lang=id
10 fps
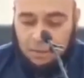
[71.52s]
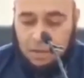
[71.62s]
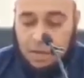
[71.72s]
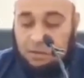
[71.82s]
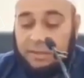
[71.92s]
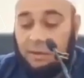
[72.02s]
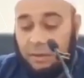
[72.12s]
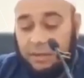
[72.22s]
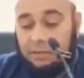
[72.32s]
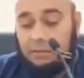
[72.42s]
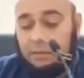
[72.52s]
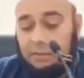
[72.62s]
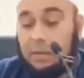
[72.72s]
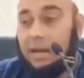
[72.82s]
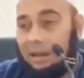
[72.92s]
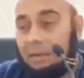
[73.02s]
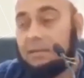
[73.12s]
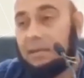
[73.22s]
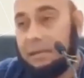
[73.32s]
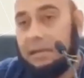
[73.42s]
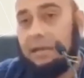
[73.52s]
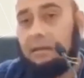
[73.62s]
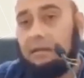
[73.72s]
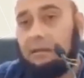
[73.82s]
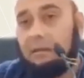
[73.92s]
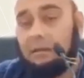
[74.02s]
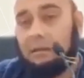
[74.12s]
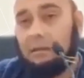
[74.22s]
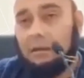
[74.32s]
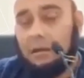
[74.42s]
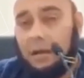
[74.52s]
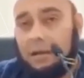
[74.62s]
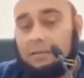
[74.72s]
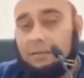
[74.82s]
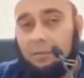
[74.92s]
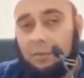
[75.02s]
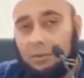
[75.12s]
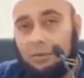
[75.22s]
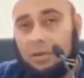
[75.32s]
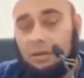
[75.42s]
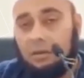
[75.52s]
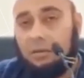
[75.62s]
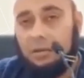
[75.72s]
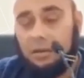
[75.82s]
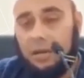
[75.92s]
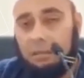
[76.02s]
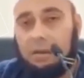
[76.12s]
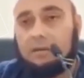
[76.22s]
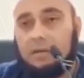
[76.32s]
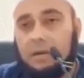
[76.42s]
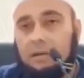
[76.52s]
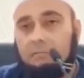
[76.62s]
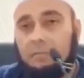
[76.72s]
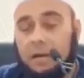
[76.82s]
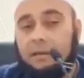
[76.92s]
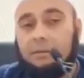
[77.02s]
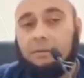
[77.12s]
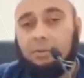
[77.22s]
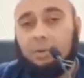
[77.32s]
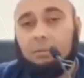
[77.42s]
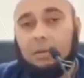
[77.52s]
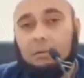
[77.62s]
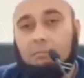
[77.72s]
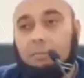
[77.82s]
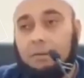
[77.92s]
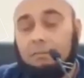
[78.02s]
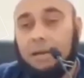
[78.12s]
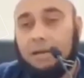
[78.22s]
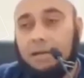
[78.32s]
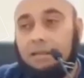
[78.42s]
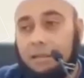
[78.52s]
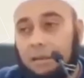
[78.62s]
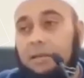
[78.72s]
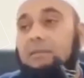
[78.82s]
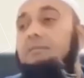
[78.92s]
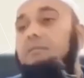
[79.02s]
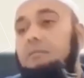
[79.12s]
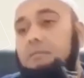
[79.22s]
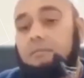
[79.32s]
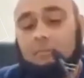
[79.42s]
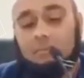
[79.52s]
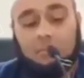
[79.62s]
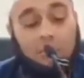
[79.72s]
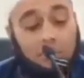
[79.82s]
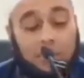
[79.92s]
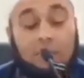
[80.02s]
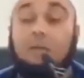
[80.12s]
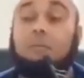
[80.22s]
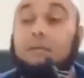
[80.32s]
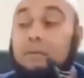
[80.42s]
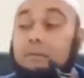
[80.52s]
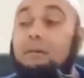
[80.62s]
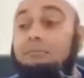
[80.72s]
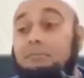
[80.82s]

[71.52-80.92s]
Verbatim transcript: Kalau tiroid, pengalaman saya ada satu produknya Allah yang amat sangat baik untuk memperbaiki tiroid. Produk itu namanya apa?